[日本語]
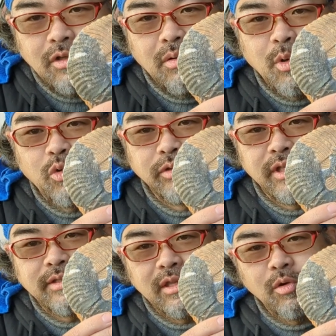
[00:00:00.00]
思うん
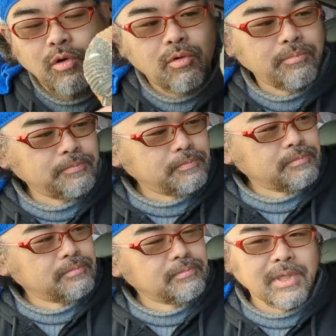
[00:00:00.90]
ですけど、う
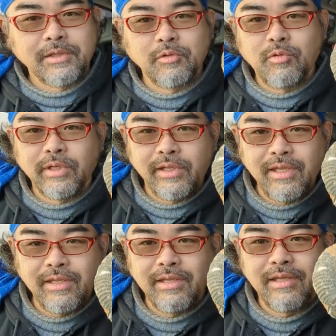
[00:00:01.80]
んまあ、そこはね、
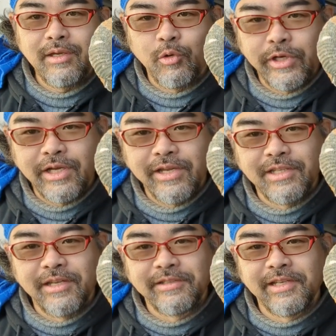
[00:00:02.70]
えー、ご理解い
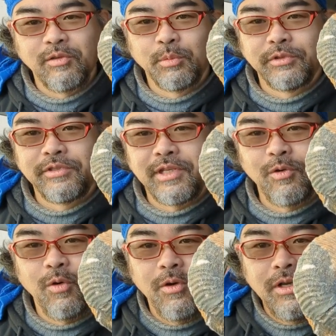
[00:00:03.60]
ただきたいと思うんですけ
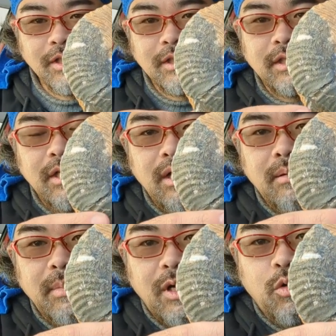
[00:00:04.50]
ど、
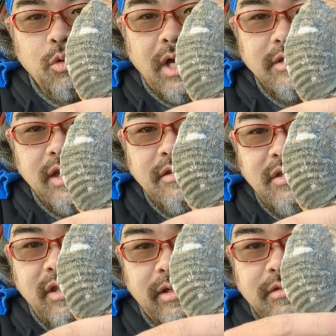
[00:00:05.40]
まあ、この化石につ
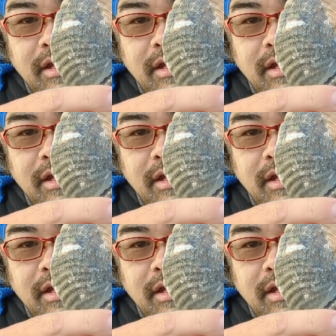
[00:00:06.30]
いてはです